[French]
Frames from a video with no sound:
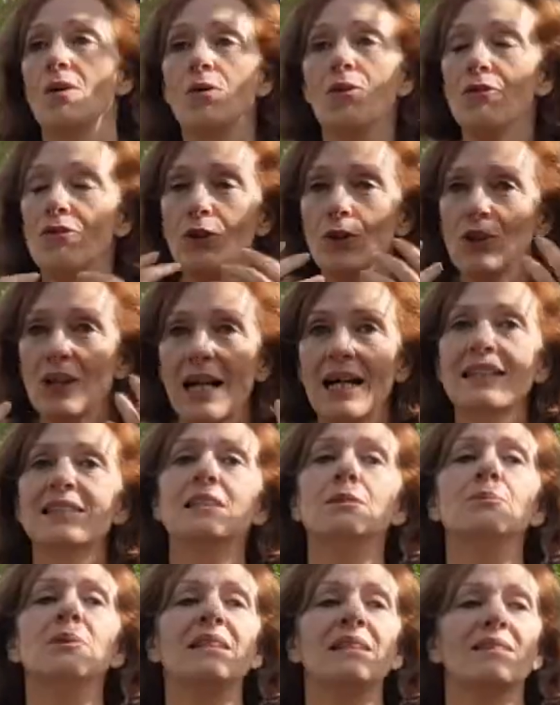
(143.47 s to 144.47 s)
votre
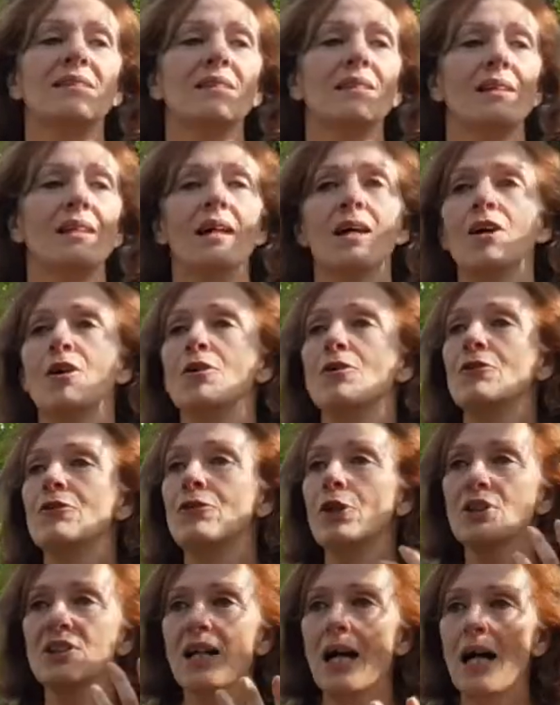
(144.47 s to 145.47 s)
intimité,
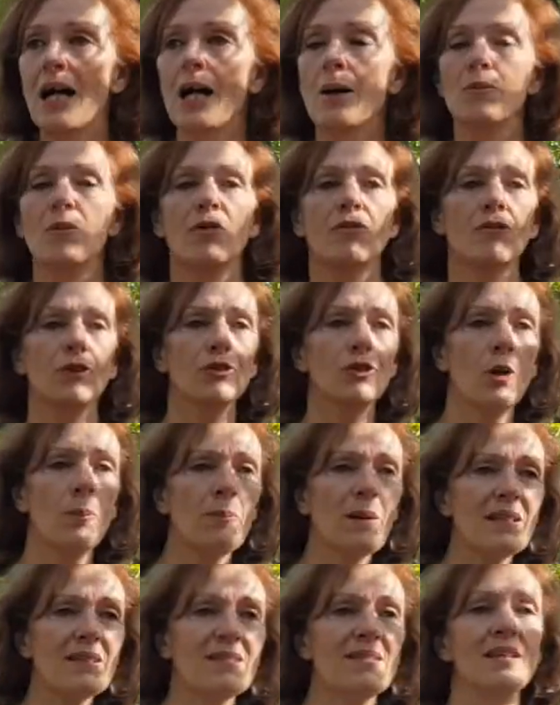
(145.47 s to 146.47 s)
votre âme, votre
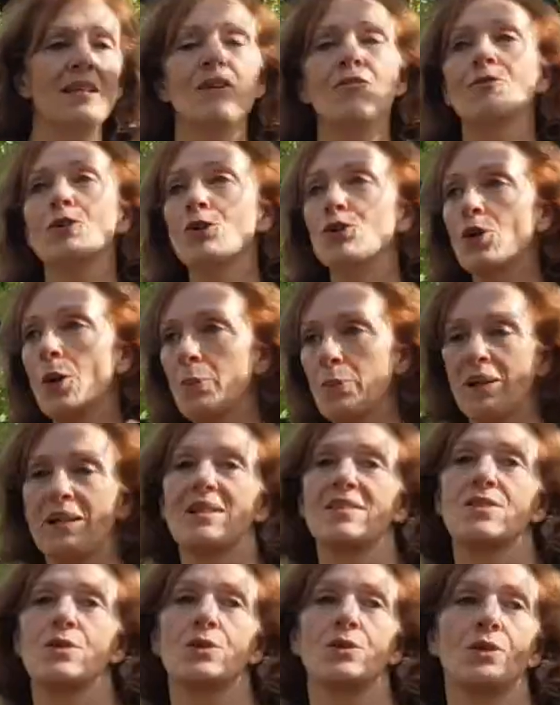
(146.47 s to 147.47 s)
passé, votre
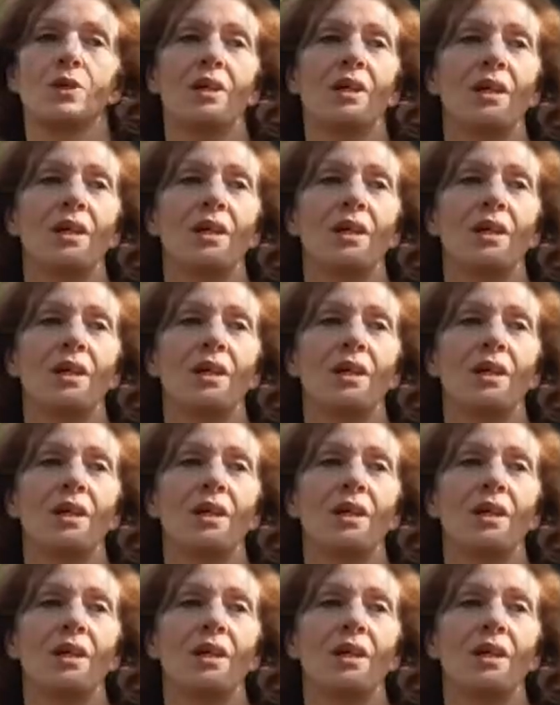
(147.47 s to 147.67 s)
présent,